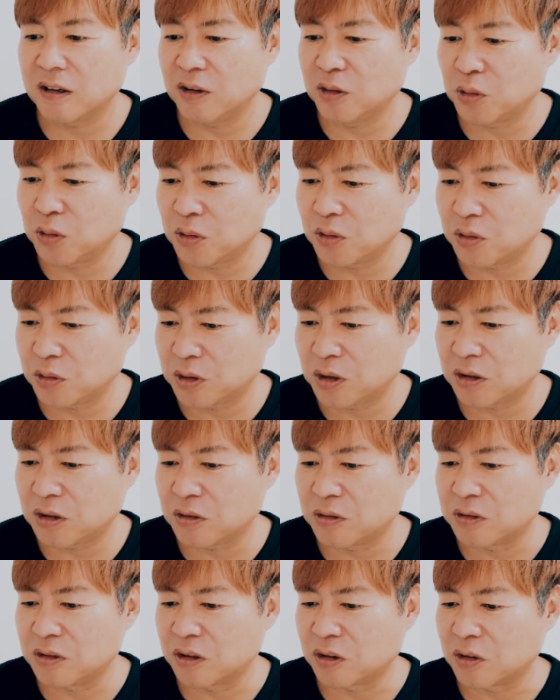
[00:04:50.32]
いろいろ出
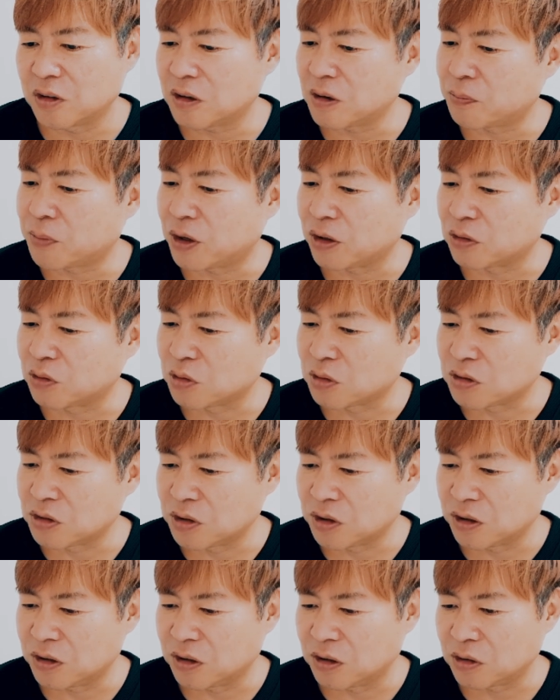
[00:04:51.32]
てるんだけど、なんかパッと
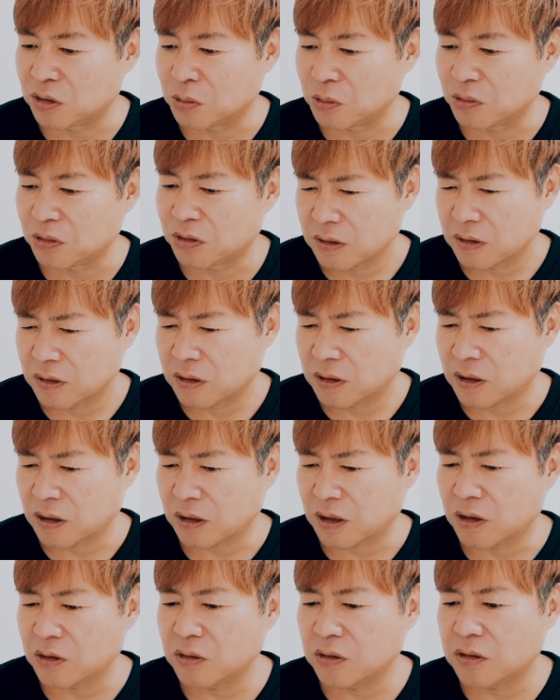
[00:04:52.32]
しないなと。
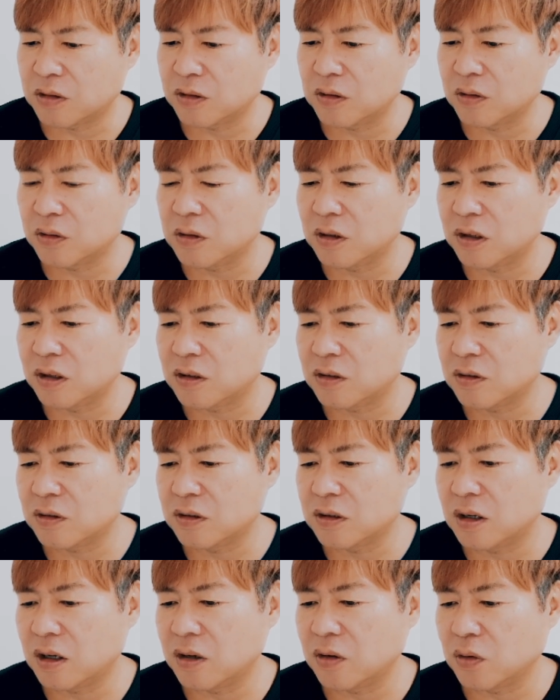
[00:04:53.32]
たけるくんの
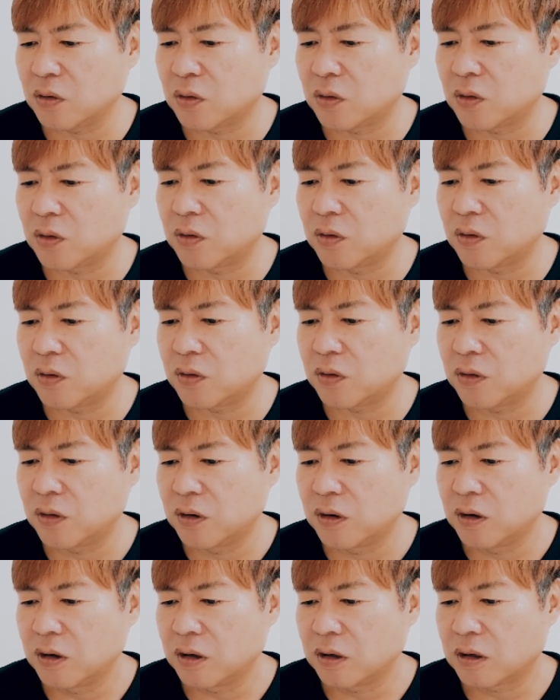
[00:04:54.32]
20代の頃の
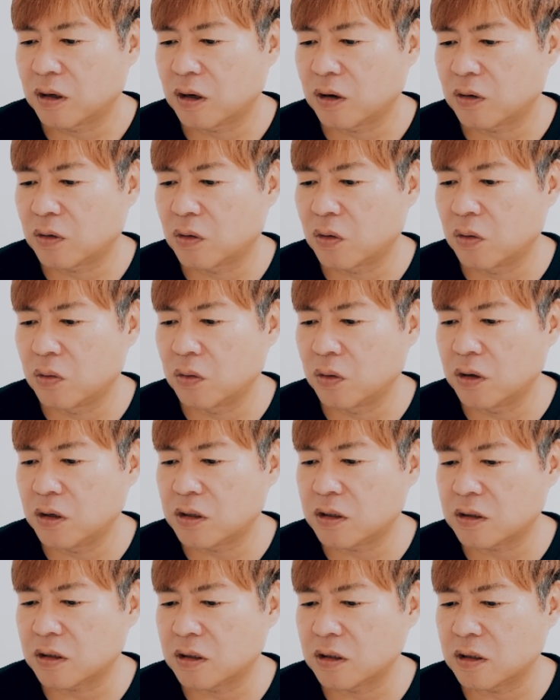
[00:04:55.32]
結婚を
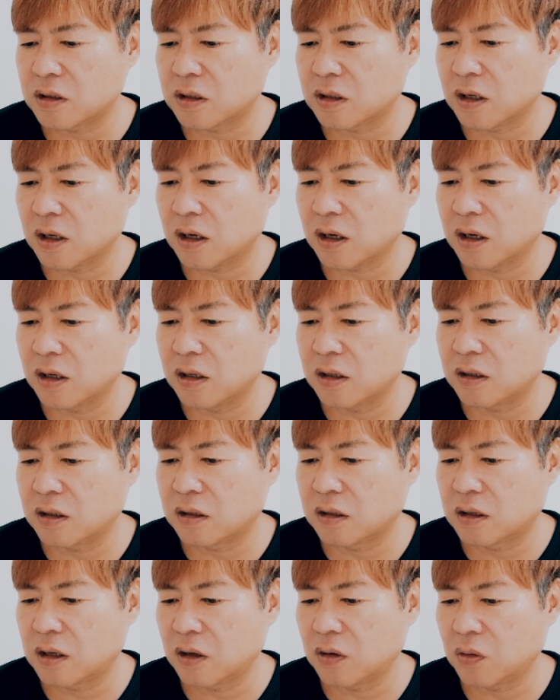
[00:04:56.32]
意識した相
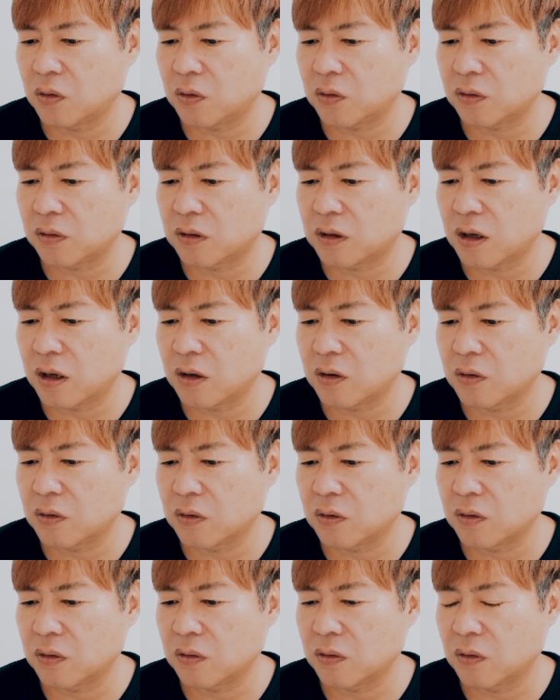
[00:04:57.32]
手の
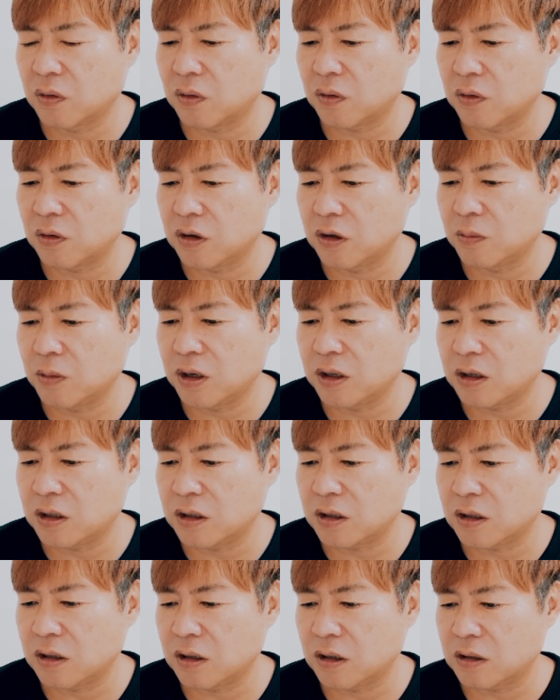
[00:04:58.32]
件を未
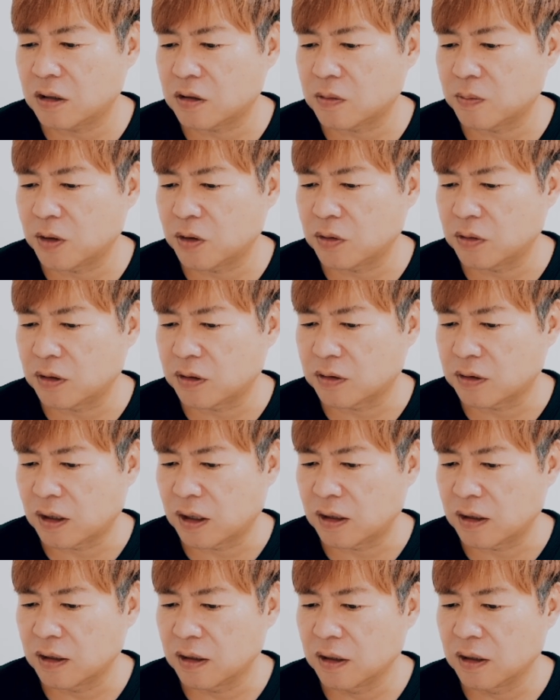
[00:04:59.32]
だに考えてしまうのです
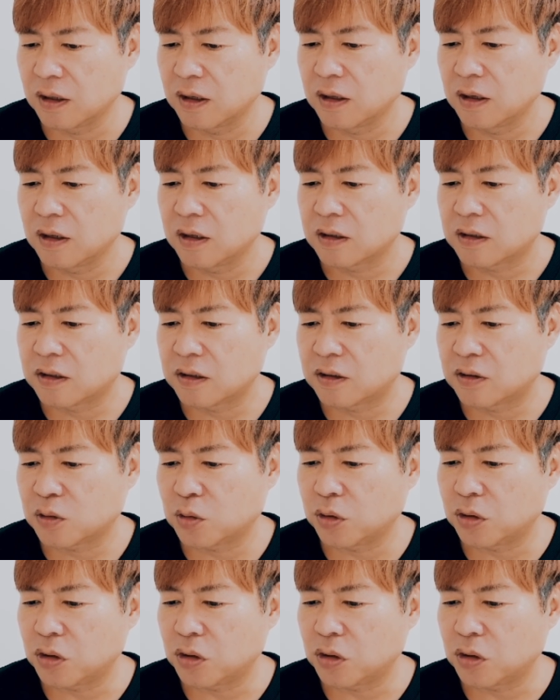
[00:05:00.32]
が、しつ